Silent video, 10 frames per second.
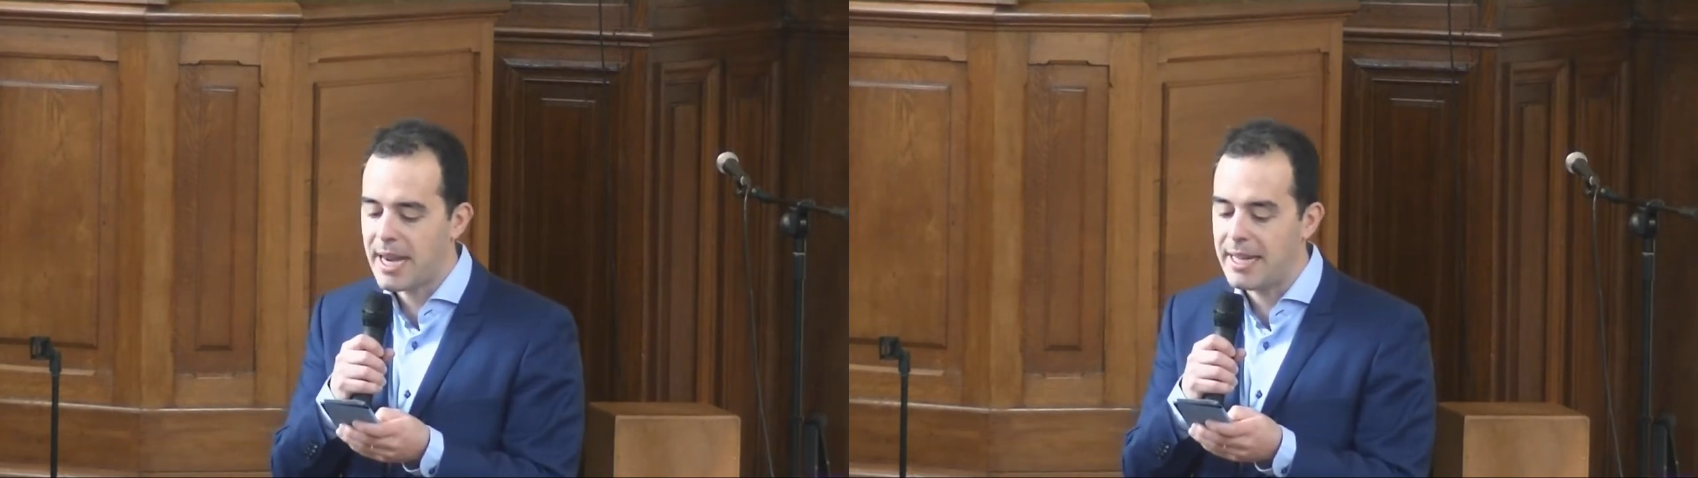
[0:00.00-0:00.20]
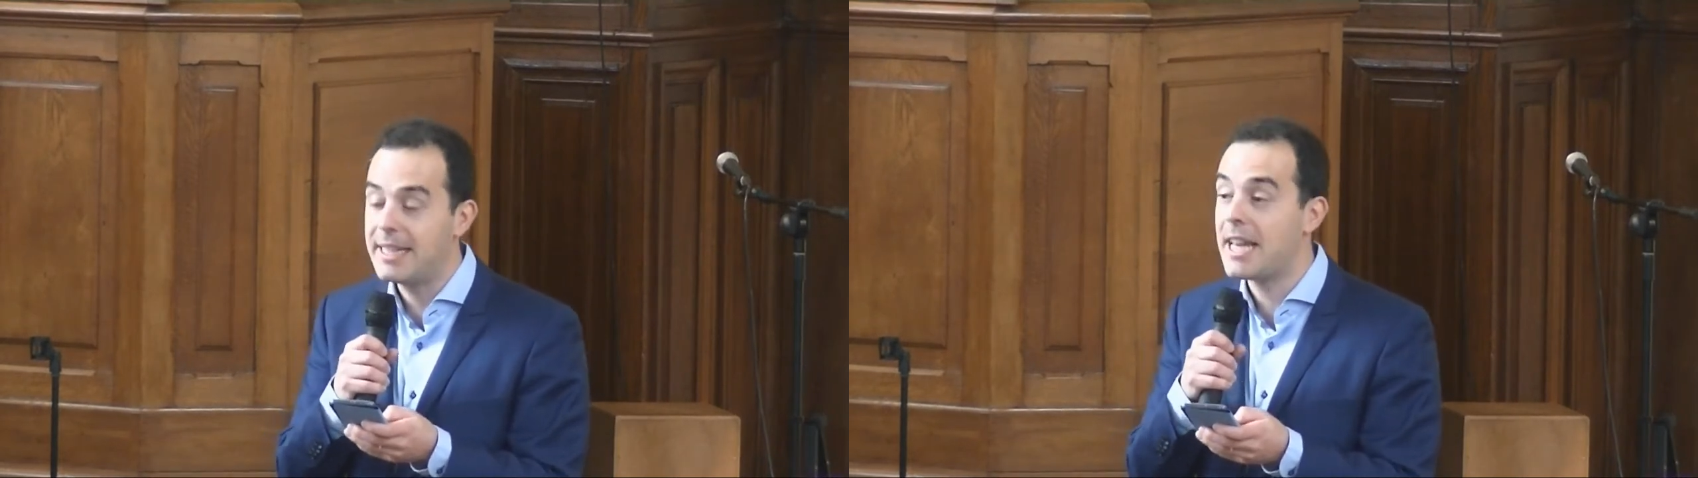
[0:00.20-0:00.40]

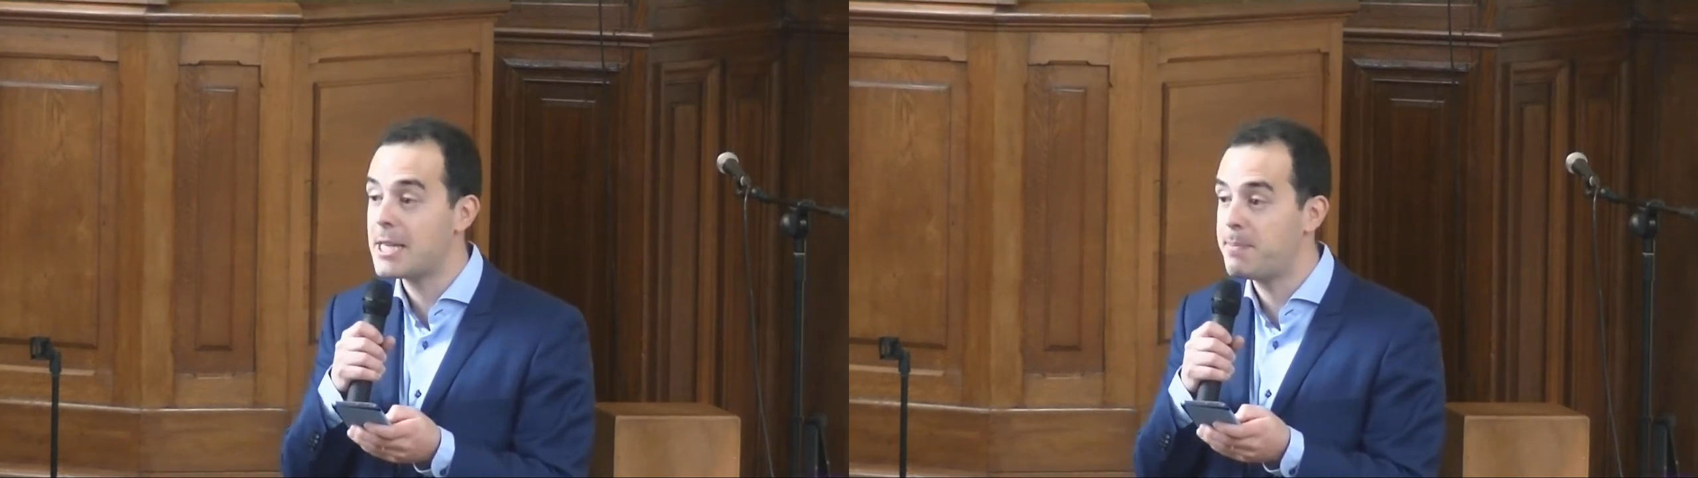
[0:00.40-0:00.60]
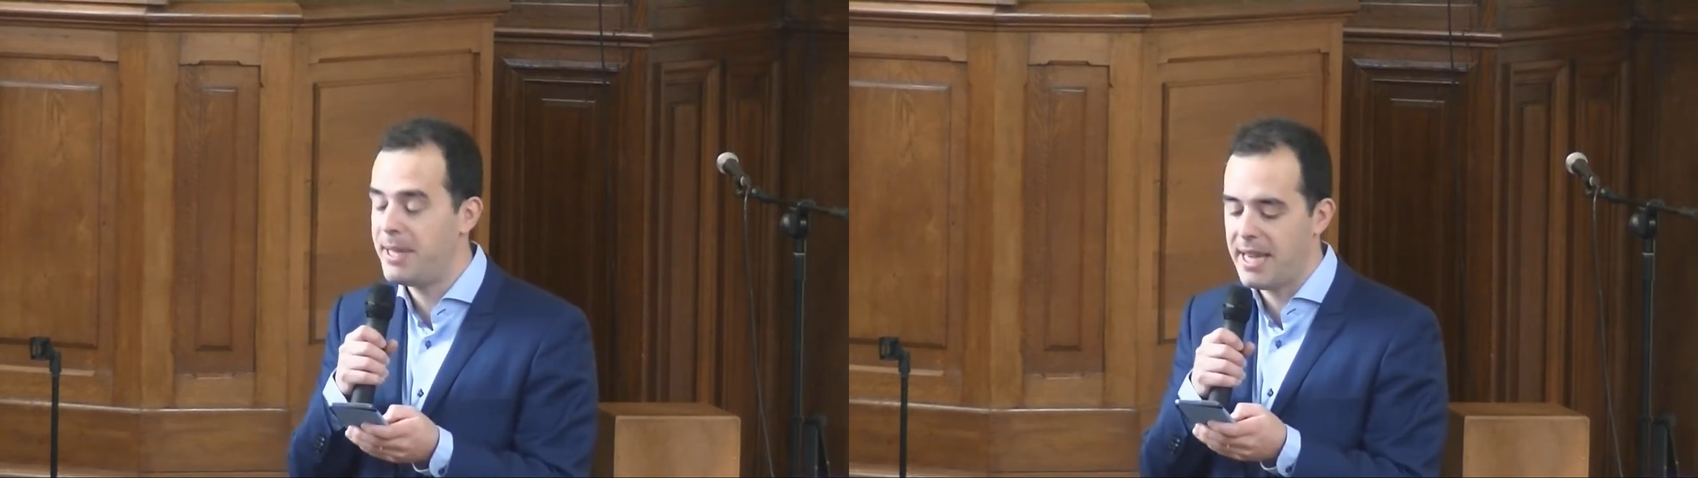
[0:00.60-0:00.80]
car il
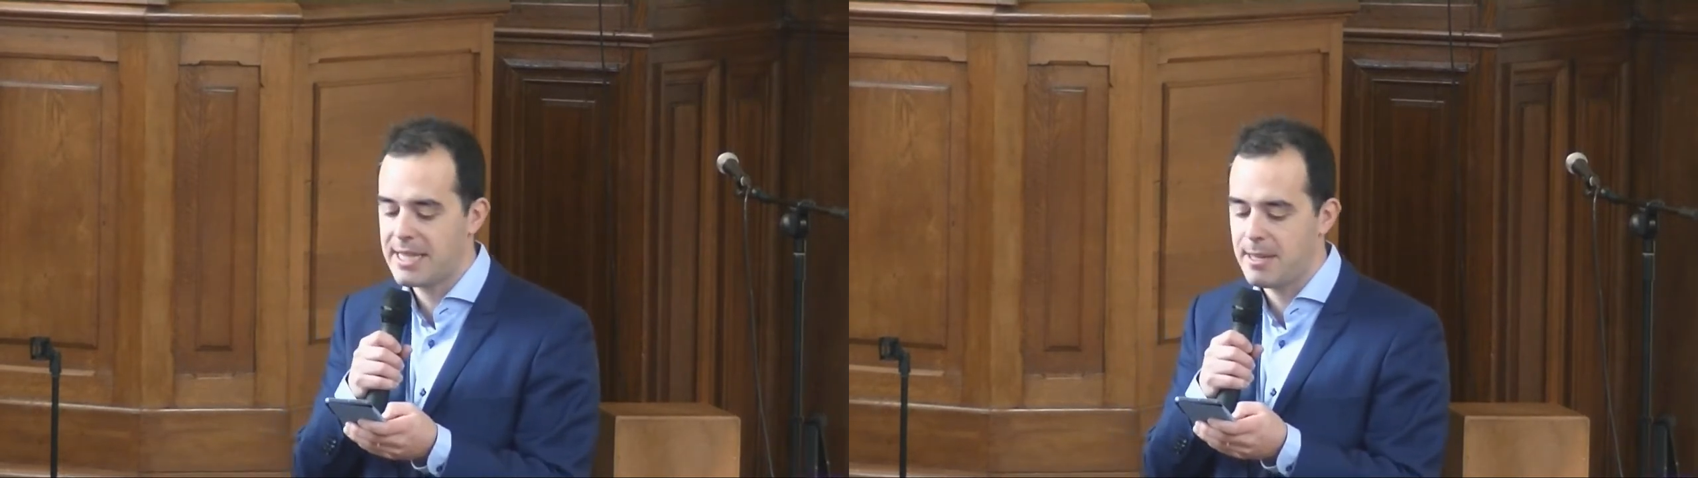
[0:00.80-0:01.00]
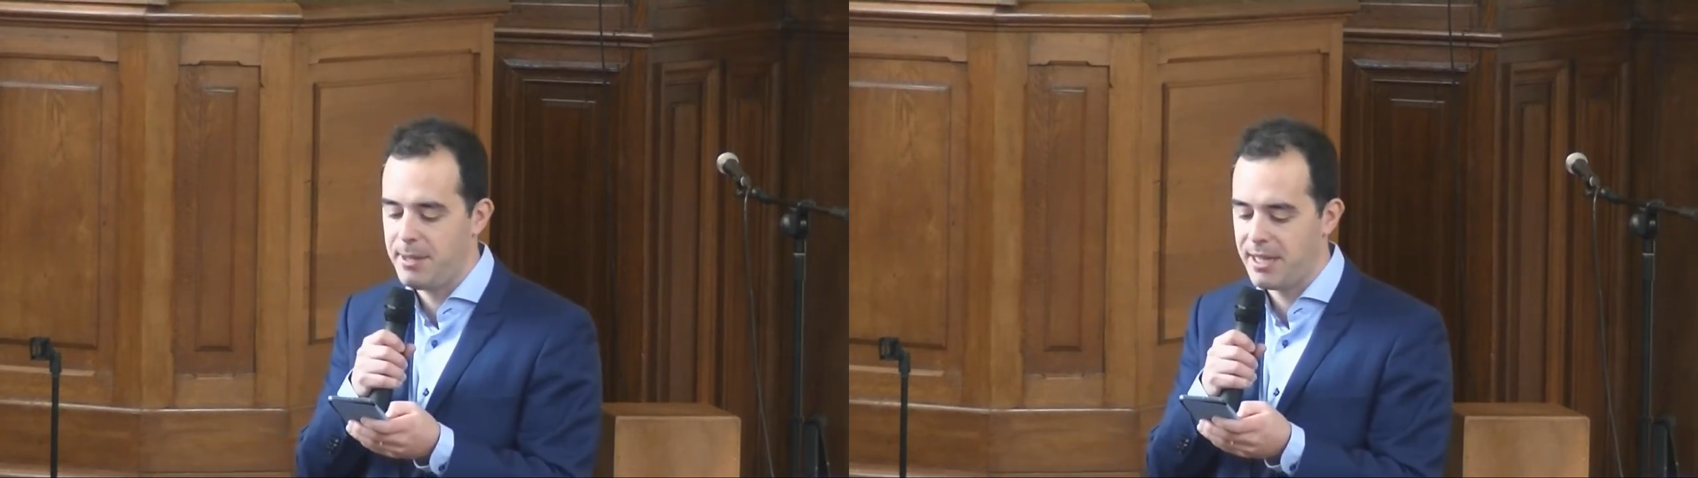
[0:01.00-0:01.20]

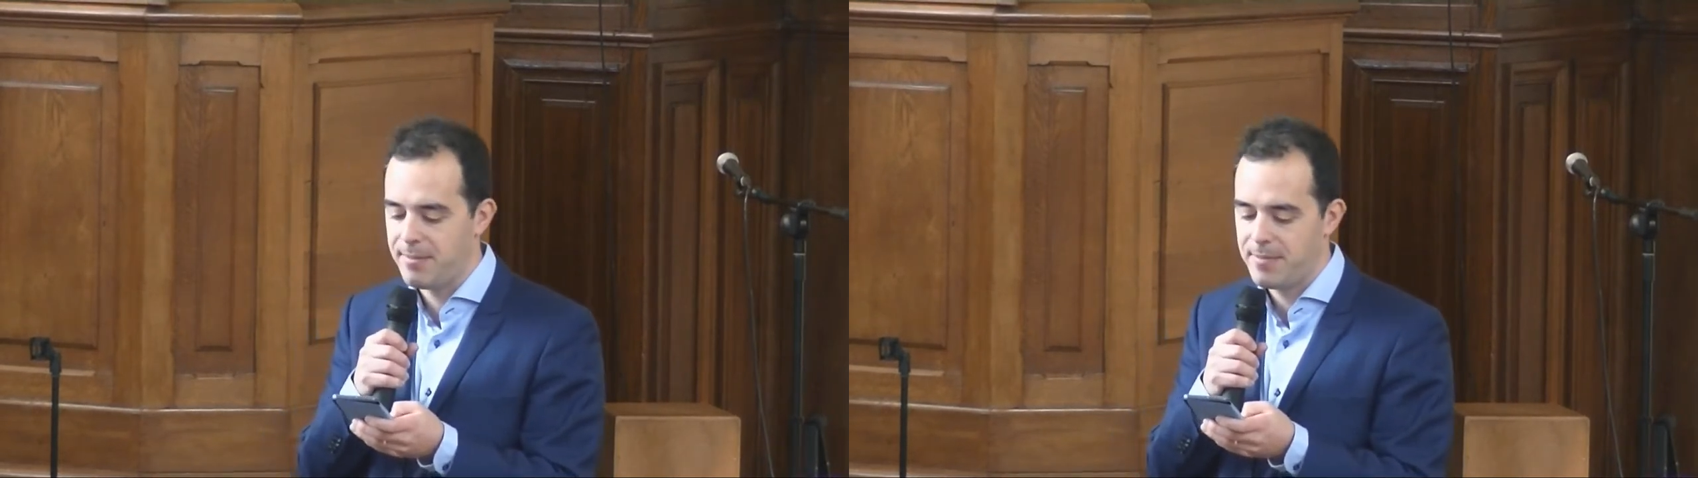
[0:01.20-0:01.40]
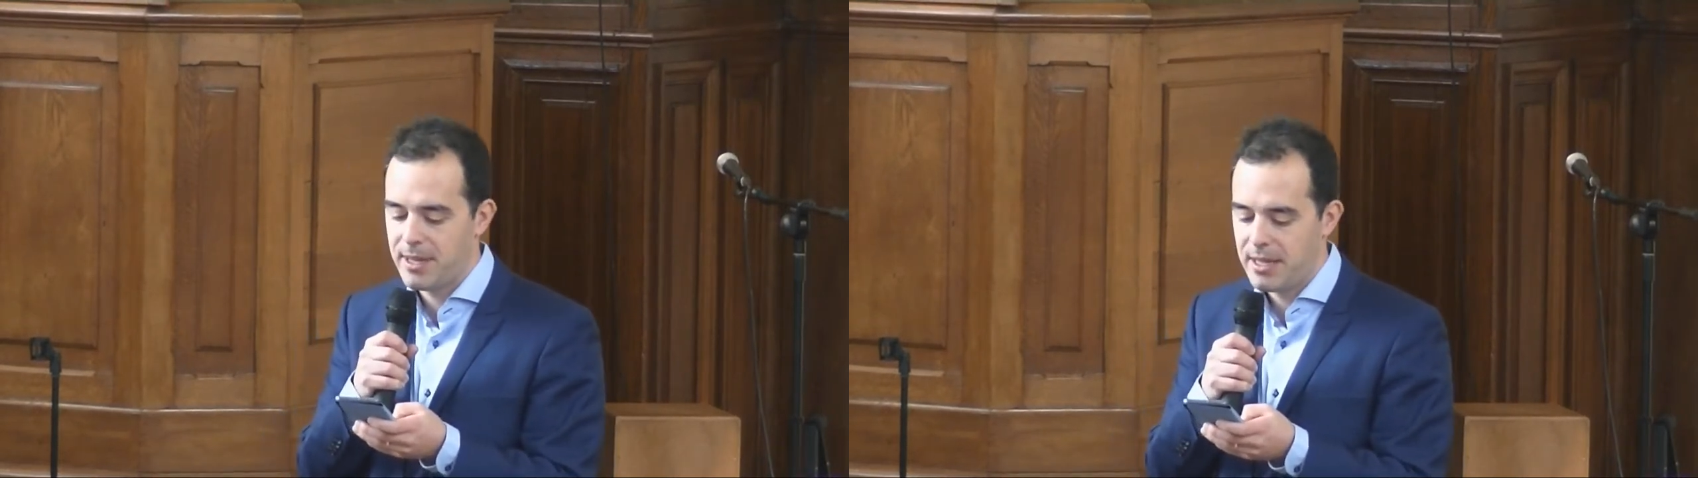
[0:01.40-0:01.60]
gaspillait ses biens.